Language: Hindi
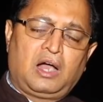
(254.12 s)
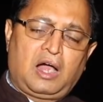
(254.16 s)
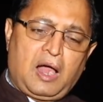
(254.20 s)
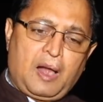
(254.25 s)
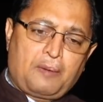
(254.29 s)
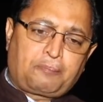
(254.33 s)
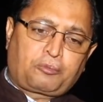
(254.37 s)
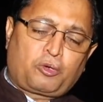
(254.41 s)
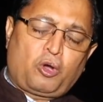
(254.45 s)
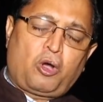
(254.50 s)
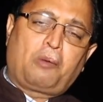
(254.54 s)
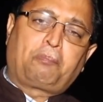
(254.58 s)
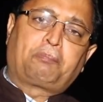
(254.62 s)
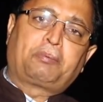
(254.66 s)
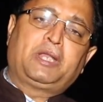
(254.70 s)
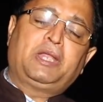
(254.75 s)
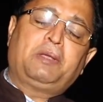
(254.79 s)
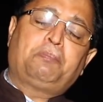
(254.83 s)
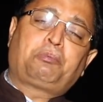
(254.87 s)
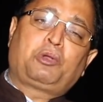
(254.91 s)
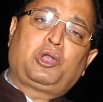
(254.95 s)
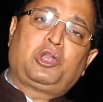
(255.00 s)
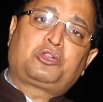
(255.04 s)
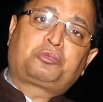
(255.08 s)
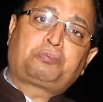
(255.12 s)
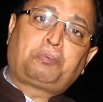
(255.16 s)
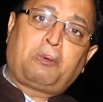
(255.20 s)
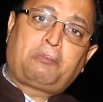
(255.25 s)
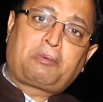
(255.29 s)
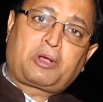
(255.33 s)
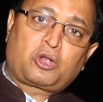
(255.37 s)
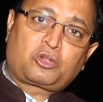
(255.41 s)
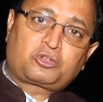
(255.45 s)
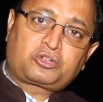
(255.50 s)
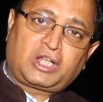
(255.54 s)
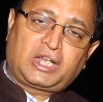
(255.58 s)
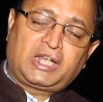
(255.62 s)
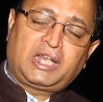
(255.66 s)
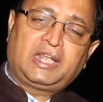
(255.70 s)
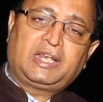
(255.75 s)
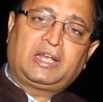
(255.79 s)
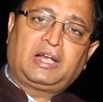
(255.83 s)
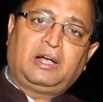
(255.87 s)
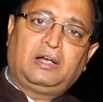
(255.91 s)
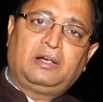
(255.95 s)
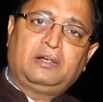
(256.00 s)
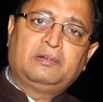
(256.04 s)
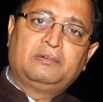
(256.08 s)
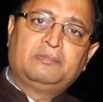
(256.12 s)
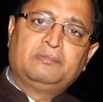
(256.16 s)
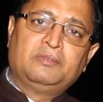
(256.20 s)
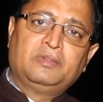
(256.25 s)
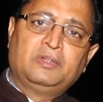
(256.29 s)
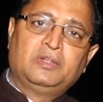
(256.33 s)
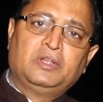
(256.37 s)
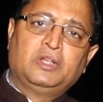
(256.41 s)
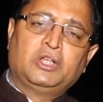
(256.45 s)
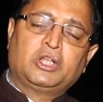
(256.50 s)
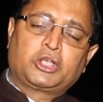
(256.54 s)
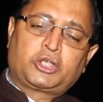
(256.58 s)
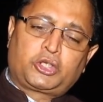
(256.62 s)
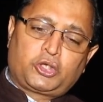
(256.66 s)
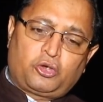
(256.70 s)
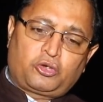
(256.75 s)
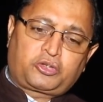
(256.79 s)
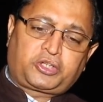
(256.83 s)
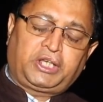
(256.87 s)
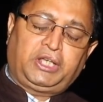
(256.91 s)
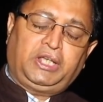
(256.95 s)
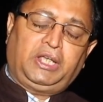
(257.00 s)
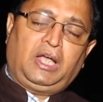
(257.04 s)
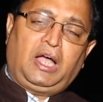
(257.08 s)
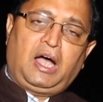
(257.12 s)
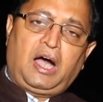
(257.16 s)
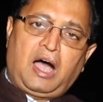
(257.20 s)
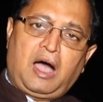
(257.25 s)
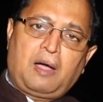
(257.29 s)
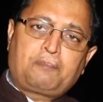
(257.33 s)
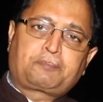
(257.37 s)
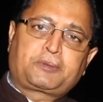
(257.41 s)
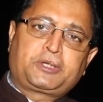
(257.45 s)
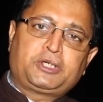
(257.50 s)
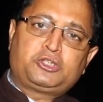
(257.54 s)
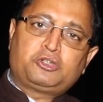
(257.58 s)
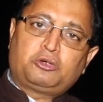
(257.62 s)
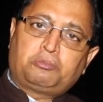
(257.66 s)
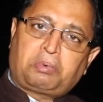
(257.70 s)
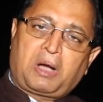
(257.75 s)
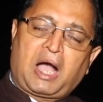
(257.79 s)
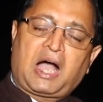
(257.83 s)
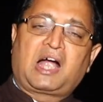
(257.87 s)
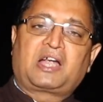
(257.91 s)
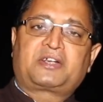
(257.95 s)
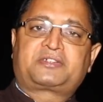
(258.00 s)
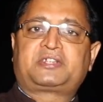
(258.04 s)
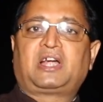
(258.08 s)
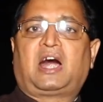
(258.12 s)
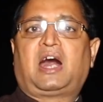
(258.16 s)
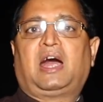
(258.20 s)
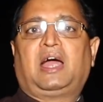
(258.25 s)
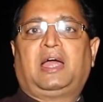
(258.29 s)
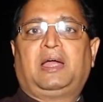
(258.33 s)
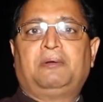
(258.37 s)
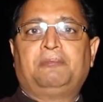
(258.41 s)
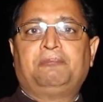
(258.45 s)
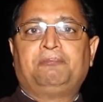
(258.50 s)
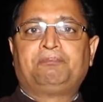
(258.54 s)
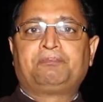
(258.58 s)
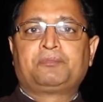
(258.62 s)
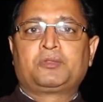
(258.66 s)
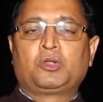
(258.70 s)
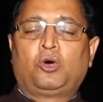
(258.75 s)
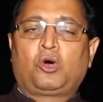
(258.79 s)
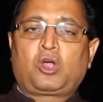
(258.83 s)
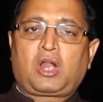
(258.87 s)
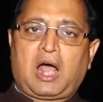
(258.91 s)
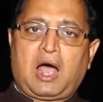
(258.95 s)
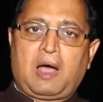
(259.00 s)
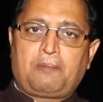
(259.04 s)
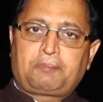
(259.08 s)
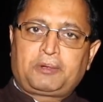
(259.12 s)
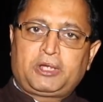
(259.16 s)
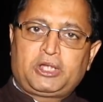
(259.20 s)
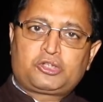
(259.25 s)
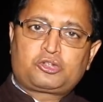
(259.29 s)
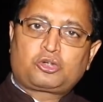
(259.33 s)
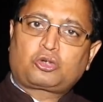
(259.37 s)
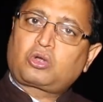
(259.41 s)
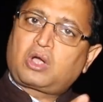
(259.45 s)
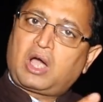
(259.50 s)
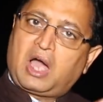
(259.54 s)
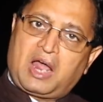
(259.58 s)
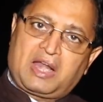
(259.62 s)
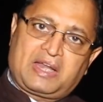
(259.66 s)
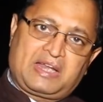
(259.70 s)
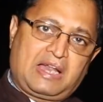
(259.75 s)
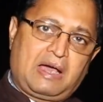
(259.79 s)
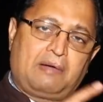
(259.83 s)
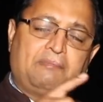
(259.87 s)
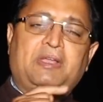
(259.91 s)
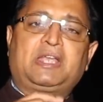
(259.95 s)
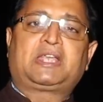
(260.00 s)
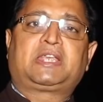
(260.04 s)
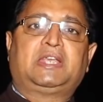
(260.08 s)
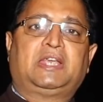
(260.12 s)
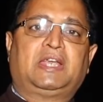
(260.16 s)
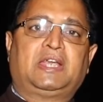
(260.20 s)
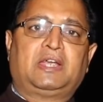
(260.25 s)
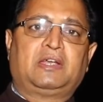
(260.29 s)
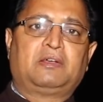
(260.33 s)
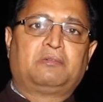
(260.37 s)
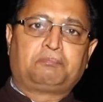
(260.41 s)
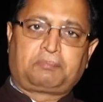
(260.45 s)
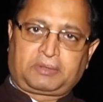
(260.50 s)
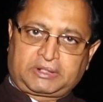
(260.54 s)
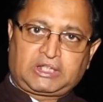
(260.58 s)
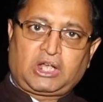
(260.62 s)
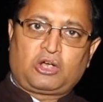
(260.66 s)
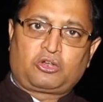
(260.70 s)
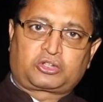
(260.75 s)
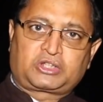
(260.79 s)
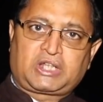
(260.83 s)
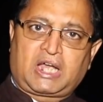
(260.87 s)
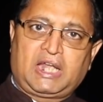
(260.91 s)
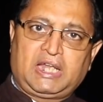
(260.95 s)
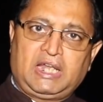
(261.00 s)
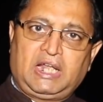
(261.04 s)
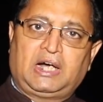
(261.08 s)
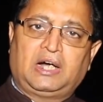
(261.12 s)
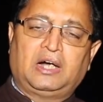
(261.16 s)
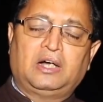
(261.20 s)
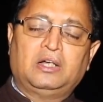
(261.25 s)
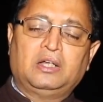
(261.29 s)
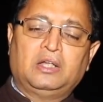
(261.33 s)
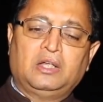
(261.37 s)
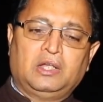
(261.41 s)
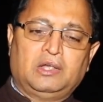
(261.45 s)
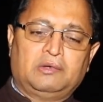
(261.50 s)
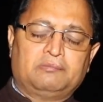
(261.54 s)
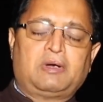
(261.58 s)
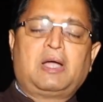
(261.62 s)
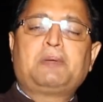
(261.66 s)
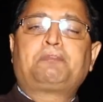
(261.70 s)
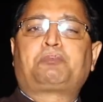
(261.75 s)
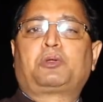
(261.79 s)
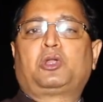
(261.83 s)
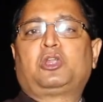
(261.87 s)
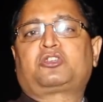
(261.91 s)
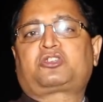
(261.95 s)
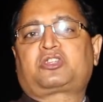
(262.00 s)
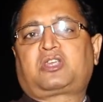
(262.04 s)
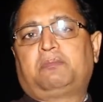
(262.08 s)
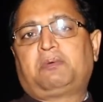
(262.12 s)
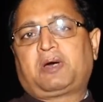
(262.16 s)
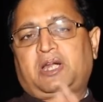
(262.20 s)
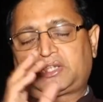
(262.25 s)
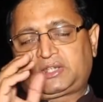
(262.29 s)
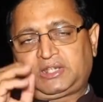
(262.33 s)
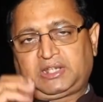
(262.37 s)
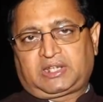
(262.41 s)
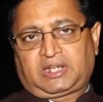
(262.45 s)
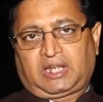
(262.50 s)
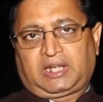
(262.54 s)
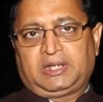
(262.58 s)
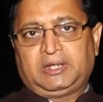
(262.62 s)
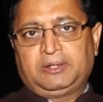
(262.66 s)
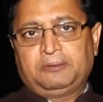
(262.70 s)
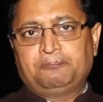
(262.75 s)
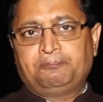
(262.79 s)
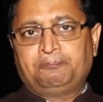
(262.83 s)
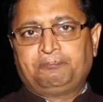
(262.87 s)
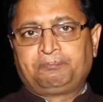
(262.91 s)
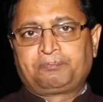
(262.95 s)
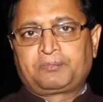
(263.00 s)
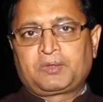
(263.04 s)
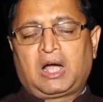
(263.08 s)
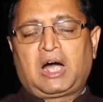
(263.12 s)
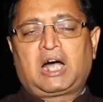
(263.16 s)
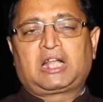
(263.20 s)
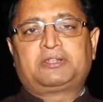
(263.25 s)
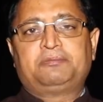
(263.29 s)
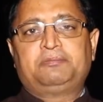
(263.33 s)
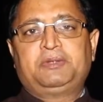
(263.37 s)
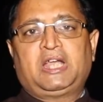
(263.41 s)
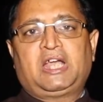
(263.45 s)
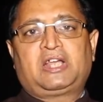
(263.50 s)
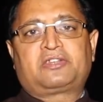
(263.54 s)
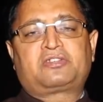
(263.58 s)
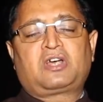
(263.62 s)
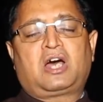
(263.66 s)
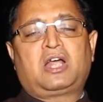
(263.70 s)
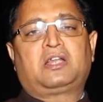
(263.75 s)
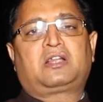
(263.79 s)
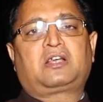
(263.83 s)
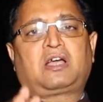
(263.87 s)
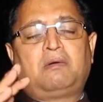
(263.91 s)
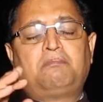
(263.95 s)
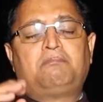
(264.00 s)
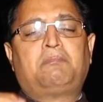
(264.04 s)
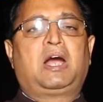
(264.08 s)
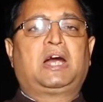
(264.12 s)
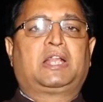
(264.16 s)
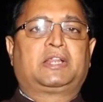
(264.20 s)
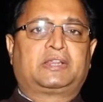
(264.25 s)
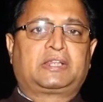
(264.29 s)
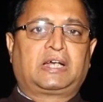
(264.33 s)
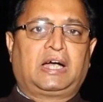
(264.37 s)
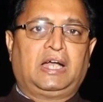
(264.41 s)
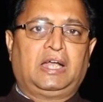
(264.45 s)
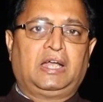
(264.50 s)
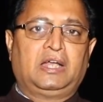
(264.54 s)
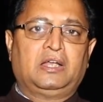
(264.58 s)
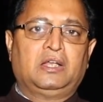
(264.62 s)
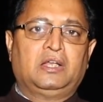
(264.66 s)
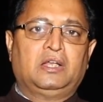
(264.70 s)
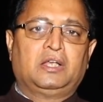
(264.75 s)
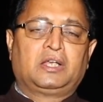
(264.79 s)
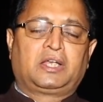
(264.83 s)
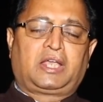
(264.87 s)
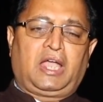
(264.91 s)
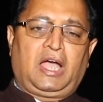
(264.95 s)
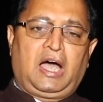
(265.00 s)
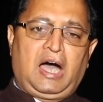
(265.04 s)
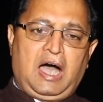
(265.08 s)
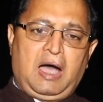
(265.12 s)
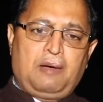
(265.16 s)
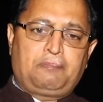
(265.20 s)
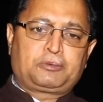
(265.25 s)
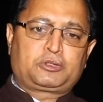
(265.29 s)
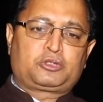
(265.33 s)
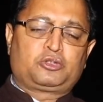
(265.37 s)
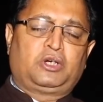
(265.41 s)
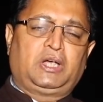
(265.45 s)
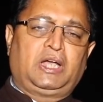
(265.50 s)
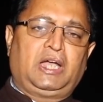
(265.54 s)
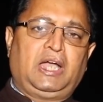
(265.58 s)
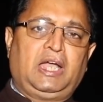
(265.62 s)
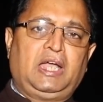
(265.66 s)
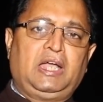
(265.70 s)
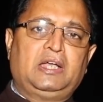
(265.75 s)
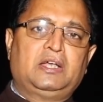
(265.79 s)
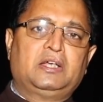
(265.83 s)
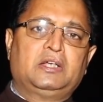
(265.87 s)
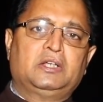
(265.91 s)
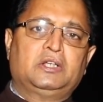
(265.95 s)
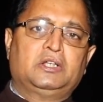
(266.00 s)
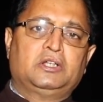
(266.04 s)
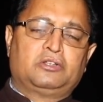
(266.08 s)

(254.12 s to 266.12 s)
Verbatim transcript: आपको अपनी पुलिस पर भरोसा नहीं रहा क्योंकि आपकी जो भाषा है और आपने जो कारनामे किए हैं पता होता है ना भाई पुलिस की भर्ती करी आदमी एहसान कब मानता है कि आप जो है